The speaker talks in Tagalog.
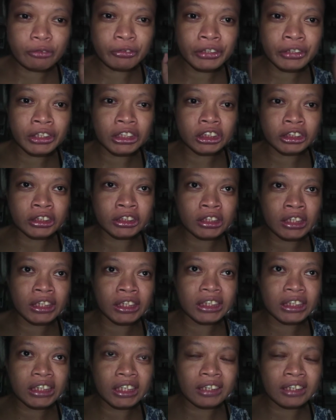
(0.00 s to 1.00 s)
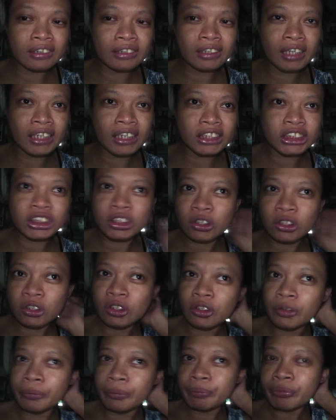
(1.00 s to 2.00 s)
furniture yung itinda.
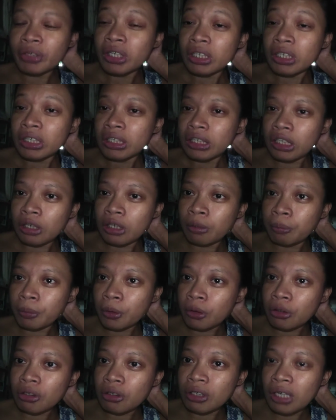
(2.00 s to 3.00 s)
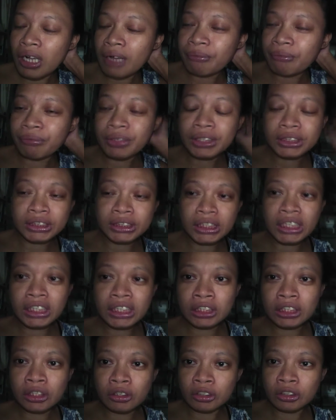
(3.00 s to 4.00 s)
So, karoon po ko ka-update sa
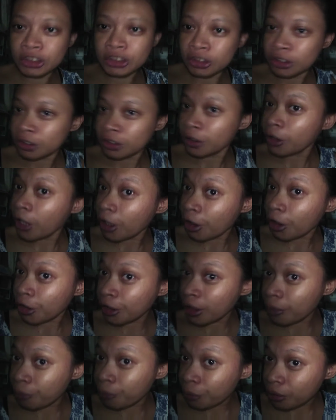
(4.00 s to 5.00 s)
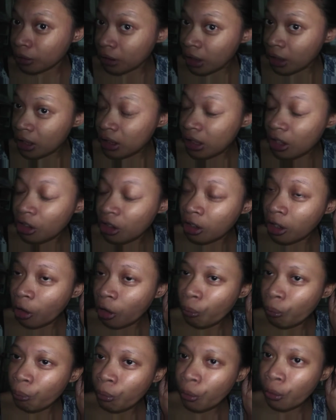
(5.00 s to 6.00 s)
inyo. So, ako niputlan karon
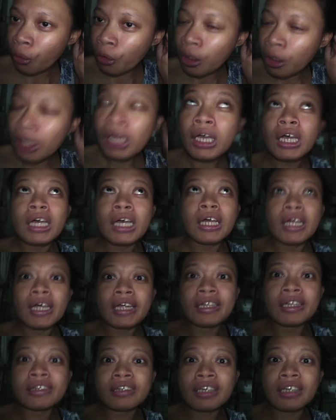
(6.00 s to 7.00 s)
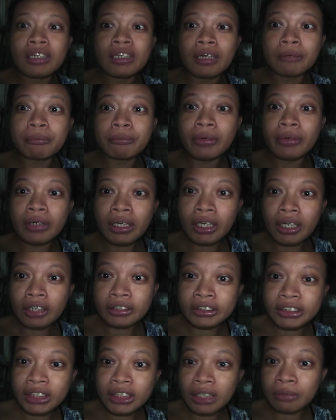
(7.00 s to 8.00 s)
akong buhok. And then, nag-burn
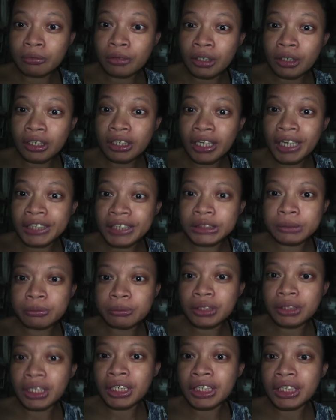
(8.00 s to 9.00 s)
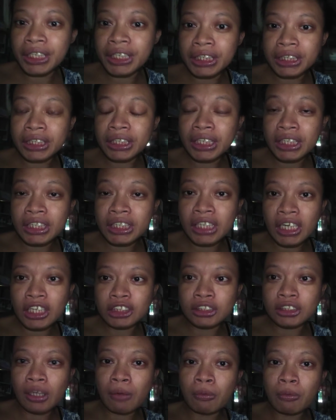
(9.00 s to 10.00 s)
out sa amo, ah, guys. Mo nang ngit-ngit kay
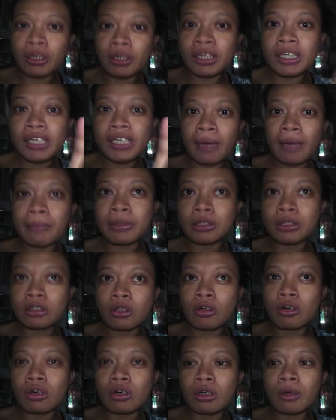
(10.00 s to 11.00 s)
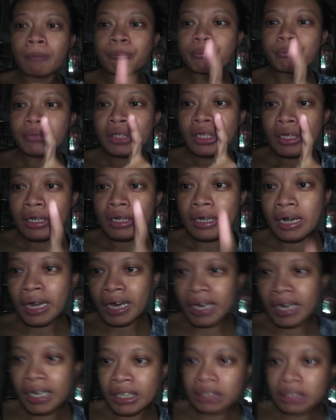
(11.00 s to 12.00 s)
siya. Mo nang nigamit ko og
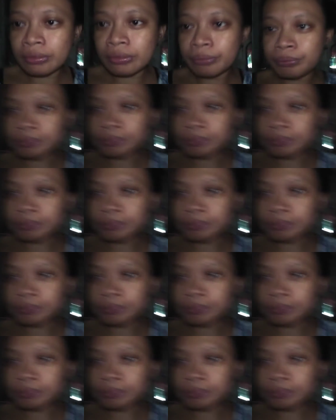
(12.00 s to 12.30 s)
light.